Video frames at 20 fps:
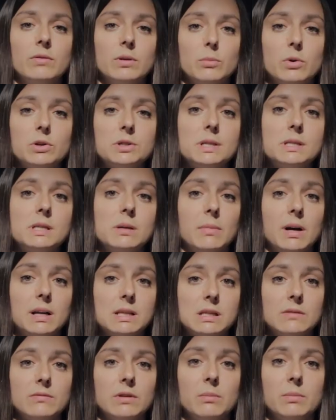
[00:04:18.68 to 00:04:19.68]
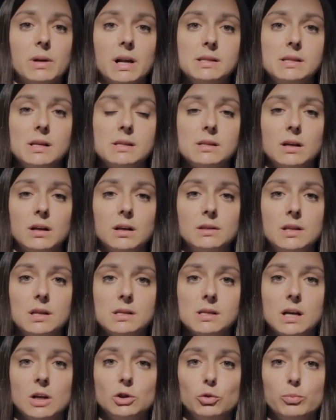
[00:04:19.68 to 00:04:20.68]
Вы можете массово обратиться к
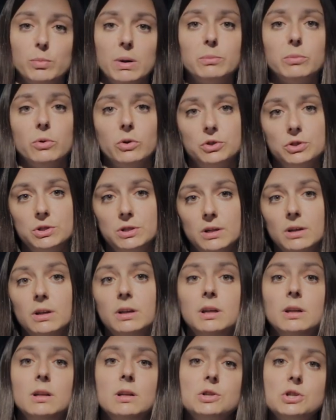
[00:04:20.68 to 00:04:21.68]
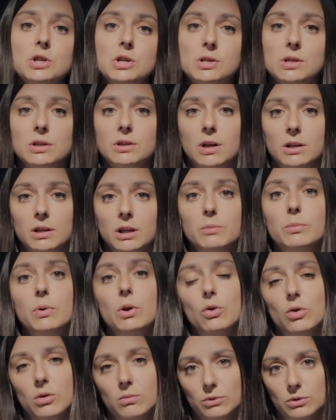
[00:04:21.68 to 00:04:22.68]
адресату по почте или через
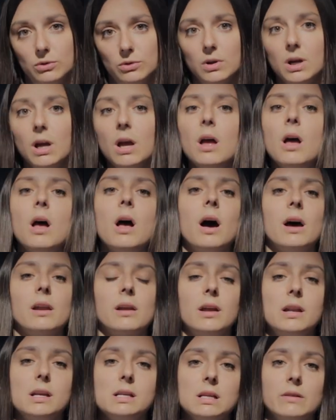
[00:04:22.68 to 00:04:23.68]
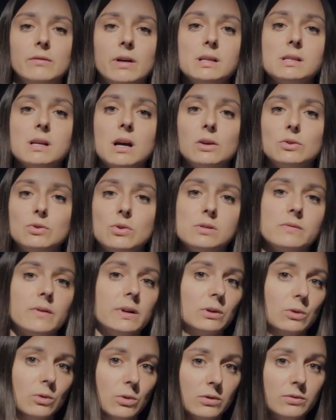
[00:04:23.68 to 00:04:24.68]
интернет-приемную, организовать акцию
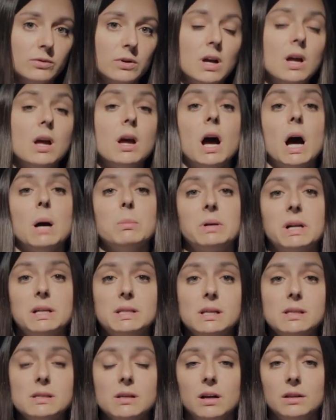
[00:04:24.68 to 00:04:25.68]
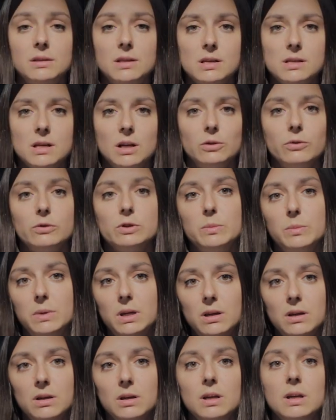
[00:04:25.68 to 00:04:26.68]
звонков – обратиться к адресату
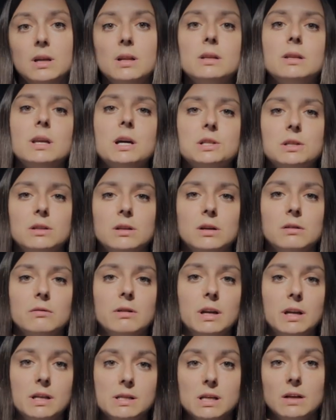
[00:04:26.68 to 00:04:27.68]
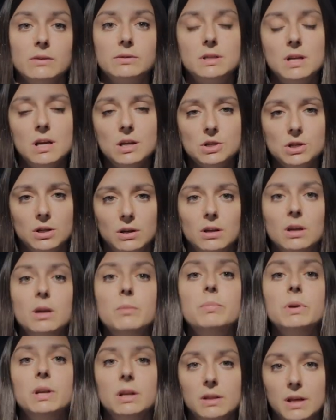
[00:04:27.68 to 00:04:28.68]
СМИ или даже договориться о встрече и
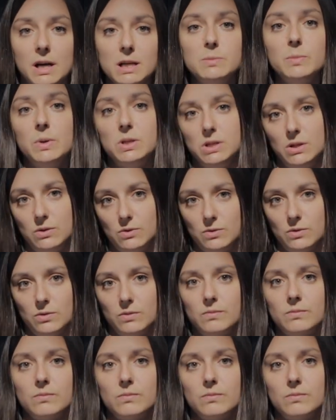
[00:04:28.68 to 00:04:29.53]
передать петицию.